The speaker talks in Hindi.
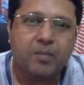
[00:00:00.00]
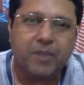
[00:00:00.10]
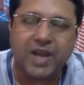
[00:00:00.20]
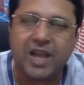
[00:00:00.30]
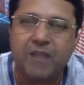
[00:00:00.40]

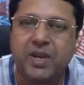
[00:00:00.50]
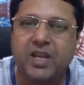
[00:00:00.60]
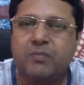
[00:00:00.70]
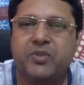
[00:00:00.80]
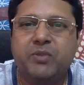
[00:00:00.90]
महिलाएं
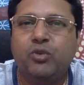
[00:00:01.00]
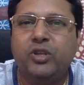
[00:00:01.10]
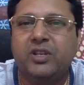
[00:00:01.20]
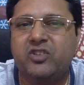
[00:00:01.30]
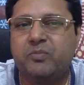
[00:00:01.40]
ब्रेकअप से बुरी
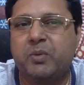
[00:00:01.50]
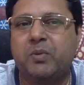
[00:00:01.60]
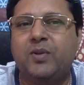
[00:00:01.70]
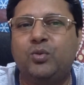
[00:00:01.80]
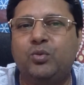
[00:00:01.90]
तरह से
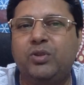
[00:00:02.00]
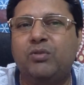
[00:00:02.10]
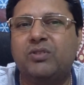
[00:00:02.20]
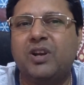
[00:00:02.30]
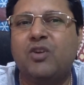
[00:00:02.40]
प्रभावित होती
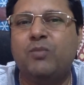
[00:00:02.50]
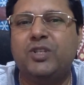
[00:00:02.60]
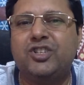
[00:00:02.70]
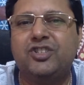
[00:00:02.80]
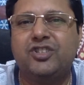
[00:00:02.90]
हैं और तनाव में
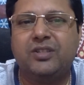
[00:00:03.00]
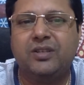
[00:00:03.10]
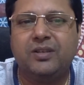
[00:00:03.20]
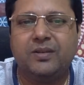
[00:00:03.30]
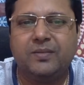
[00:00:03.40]
चली
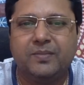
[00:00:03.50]
जाती हैं